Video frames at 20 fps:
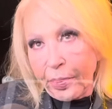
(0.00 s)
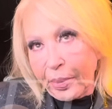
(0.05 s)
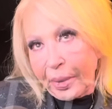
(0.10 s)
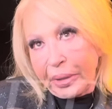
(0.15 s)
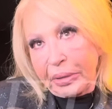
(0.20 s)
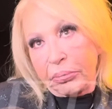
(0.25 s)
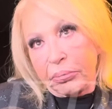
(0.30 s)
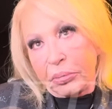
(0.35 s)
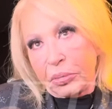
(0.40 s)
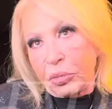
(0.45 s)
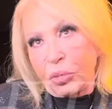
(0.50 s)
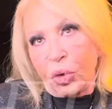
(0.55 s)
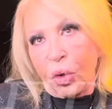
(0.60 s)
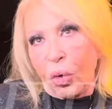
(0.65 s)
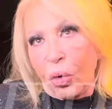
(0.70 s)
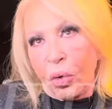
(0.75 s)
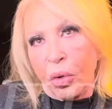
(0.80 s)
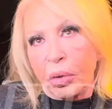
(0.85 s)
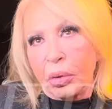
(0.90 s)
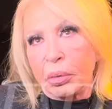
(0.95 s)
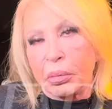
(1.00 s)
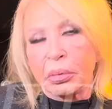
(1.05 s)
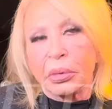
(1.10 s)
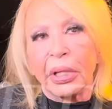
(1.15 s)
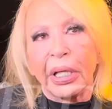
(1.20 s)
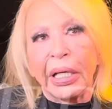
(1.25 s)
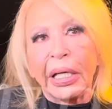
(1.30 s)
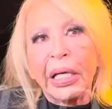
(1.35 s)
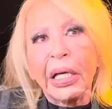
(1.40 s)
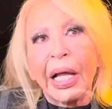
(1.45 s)
porque todo,
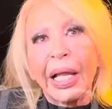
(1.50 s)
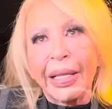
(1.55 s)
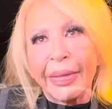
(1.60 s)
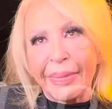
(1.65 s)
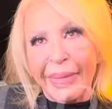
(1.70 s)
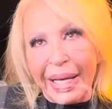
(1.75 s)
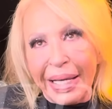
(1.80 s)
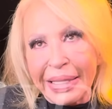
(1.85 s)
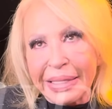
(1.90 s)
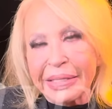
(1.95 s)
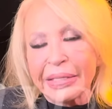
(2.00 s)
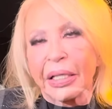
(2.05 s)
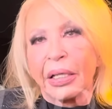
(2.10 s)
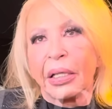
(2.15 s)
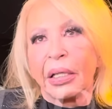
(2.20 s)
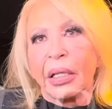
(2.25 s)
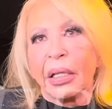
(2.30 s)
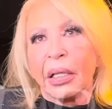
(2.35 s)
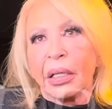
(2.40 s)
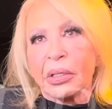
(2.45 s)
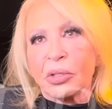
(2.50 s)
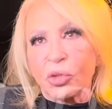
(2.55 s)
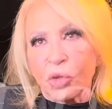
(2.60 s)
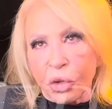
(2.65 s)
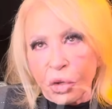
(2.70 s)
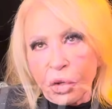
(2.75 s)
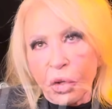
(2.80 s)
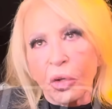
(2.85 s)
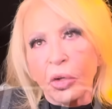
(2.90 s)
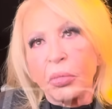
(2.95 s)
y la demás
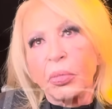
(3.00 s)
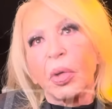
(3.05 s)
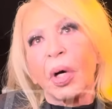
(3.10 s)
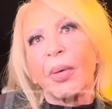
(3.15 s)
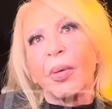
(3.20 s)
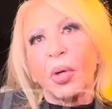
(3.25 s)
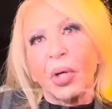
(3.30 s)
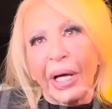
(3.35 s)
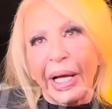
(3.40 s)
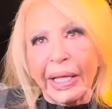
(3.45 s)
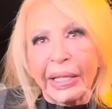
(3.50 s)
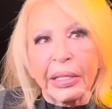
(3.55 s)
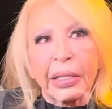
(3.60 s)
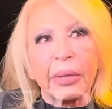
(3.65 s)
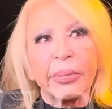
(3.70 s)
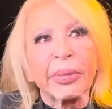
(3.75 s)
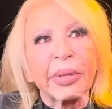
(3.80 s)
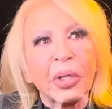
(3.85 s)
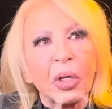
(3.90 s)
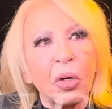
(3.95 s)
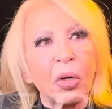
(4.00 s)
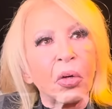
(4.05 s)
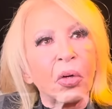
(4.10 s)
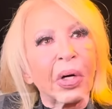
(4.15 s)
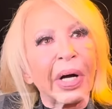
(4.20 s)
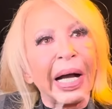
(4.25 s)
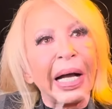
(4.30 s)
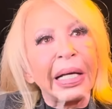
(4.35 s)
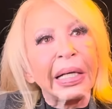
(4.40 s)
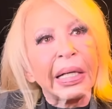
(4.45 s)
soy yo como abogada y
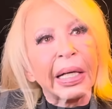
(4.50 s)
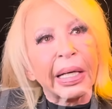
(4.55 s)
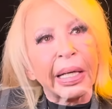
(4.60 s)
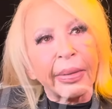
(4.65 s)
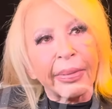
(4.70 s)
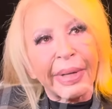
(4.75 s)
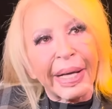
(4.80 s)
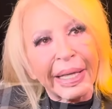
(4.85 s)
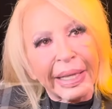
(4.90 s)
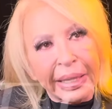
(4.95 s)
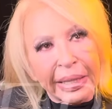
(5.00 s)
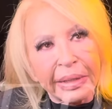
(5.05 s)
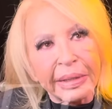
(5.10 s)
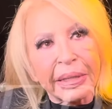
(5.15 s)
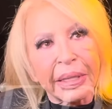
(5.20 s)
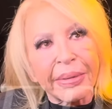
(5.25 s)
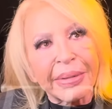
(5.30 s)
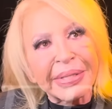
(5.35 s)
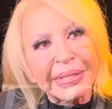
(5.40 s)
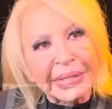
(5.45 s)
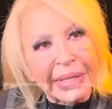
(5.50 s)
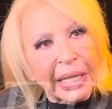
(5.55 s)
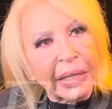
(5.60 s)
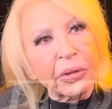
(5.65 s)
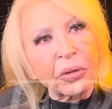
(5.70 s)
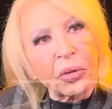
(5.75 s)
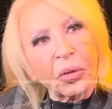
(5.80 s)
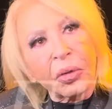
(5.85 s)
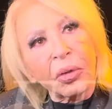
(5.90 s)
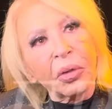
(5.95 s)
criminóloga la que va a ir
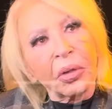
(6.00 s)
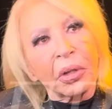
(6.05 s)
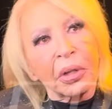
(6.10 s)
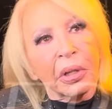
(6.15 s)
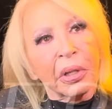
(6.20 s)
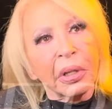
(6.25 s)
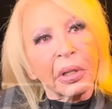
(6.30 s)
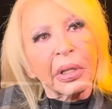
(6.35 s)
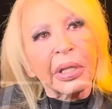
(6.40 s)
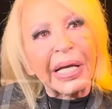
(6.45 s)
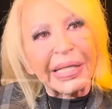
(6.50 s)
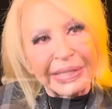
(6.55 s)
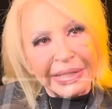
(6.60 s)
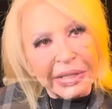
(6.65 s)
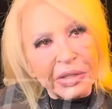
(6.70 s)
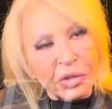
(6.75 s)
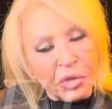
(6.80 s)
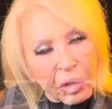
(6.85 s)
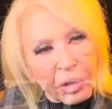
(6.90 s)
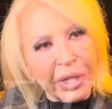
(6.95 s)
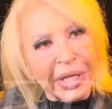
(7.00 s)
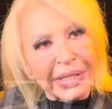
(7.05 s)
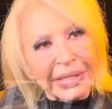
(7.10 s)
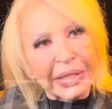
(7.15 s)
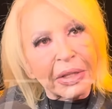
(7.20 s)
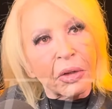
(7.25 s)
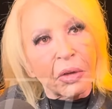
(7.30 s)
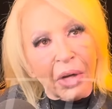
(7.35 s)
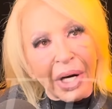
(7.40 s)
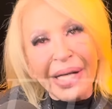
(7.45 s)
entrevistando las historias
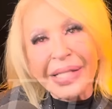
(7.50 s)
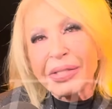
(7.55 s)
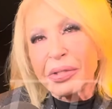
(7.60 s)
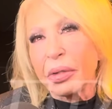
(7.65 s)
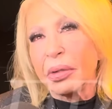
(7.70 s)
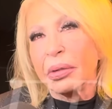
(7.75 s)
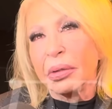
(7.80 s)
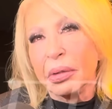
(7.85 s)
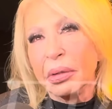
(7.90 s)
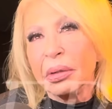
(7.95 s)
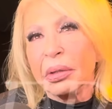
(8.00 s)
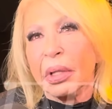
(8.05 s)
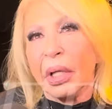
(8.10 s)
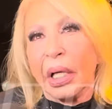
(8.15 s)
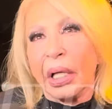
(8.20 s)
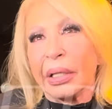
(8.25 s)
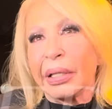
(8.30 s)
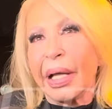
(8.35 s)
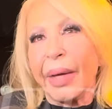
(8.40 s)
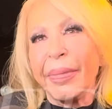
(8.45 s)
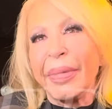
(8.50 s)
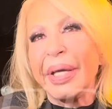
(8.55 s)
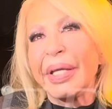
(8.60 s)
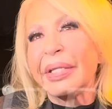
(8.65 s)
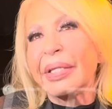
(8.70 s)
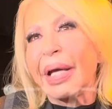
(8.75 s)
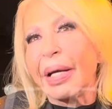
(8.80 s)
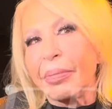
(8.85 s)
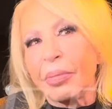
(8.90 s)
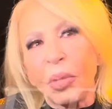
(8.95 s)
y los casos, ¿no?
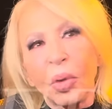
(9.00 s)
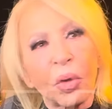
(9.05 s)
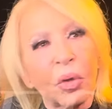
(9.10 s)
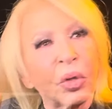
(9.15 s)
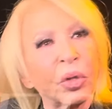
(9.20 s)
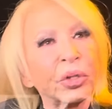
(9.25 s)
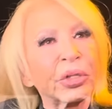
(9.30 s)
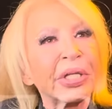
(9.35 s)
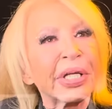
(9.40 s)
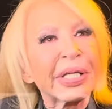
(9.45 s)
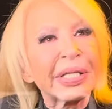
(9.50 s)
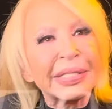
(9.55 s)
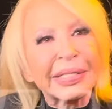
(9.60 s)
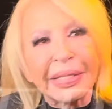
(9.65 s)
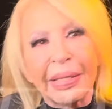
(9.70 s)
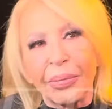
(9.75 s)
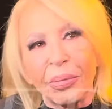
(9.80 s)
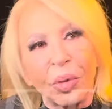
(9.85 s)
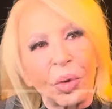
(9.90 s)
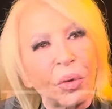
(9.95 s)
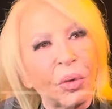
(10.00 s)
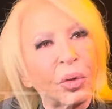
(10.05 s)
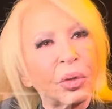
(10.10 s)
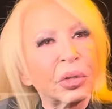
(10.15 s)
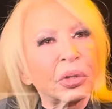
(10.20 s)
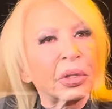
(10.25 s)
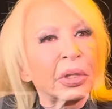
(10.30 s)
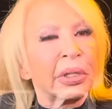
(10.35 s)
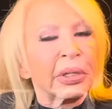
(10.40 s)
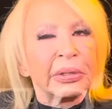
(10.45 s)
También de amor, de
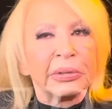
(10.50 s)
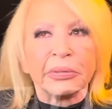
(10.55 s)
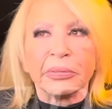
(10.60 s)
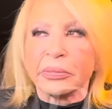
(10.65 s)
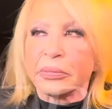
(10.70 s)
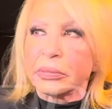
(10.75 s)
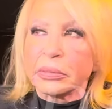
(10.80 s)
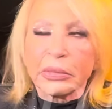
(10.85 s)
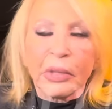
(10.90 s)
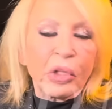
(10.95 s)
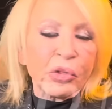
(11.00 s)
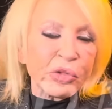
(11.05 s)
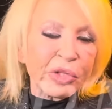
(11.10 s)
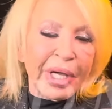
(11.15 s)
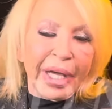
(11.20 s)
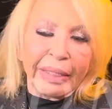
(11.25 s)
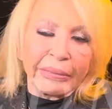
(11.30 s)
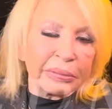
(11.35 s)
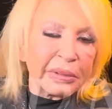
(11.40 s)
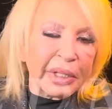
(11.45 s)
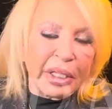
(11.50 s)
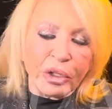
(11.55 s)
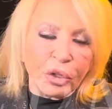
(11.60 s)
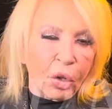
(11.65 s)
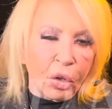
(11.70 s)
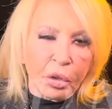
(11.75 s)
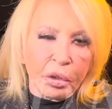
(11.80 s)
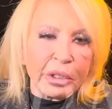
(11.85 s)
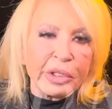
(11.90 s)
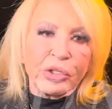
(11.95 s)
desamor, o sea, de
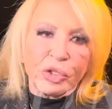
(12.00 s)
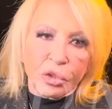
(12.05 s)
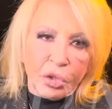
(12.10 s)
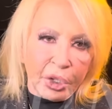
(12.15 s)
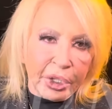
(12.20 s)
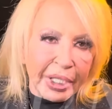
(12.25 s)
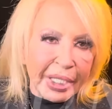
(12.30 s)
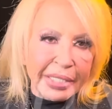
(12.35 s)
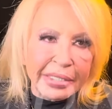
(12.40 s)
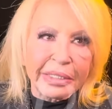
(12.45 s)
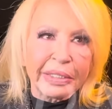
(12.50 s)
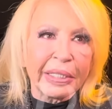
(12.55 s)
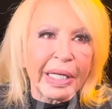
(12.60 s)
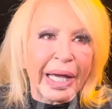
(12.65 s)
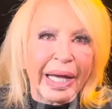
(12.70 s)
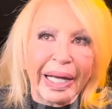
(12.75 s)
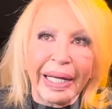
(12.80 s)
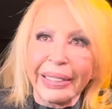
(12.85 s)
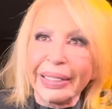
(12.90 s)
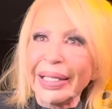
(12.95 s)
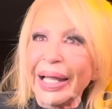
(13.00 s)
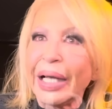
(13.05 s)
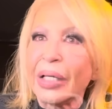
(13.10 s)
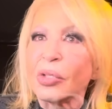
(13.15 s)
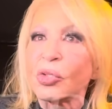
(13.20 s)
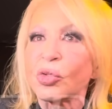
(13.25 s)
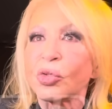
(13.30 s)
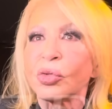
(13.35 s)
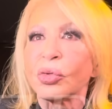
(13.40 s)
todo, historias, escándalos.